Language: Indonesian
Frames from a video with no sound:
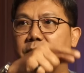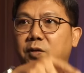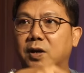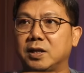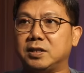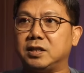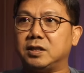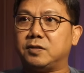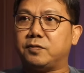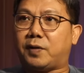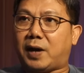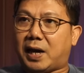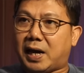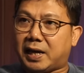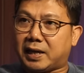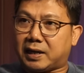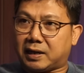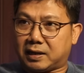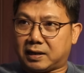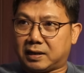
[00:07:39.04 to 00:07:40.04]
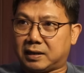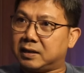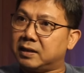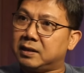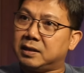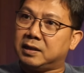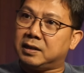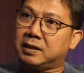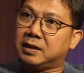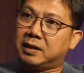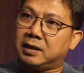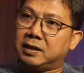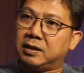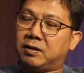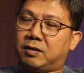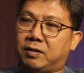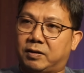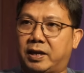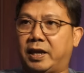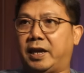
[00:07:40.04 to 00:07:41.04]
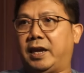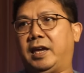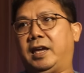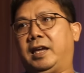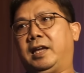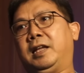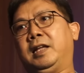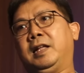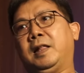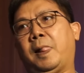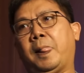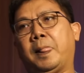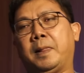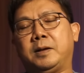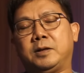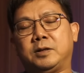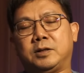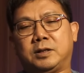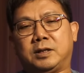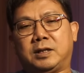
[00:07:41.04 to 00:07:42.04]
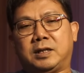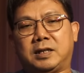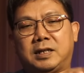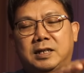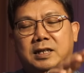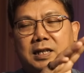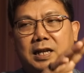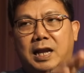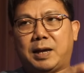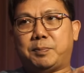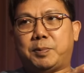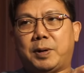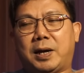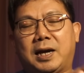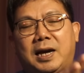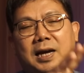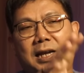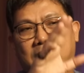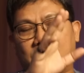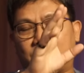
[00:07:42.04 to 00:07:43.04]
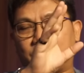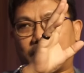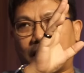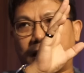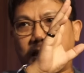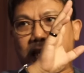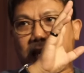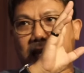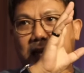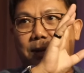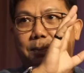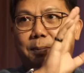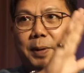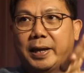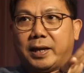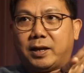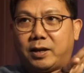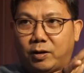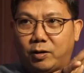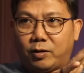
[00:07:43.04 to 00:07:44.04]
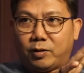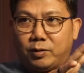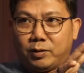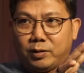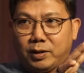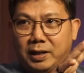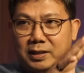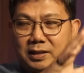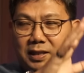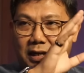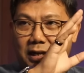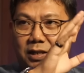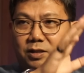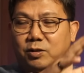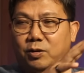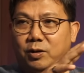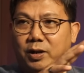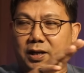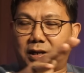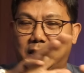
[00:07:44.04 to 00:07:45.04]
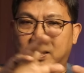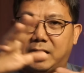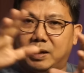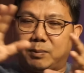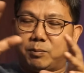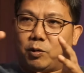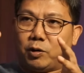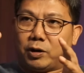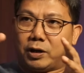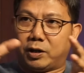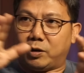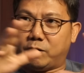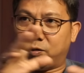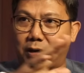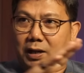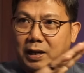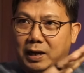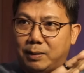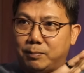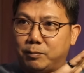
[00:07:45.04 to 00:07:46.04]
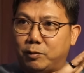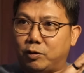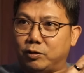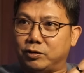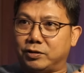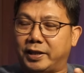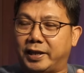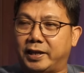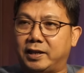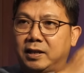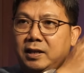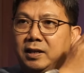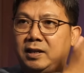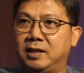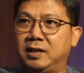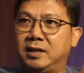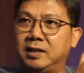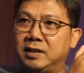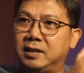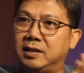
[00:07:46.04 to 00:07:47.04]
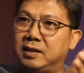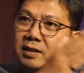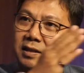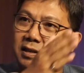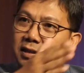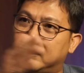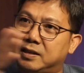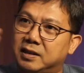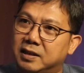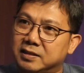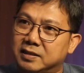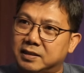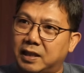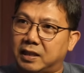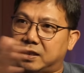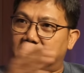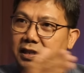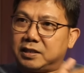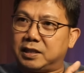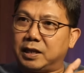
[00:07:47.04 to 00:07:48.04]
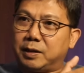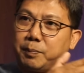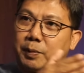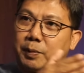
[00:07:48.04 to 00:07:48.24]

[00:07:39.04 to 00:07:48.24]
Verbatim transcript: wasit far. Oke. Okay. Oke. Okay. Kenapa? Karena itu tadi ada background antara Torik dengan Borneo dalam konteks statistik Perjalanan.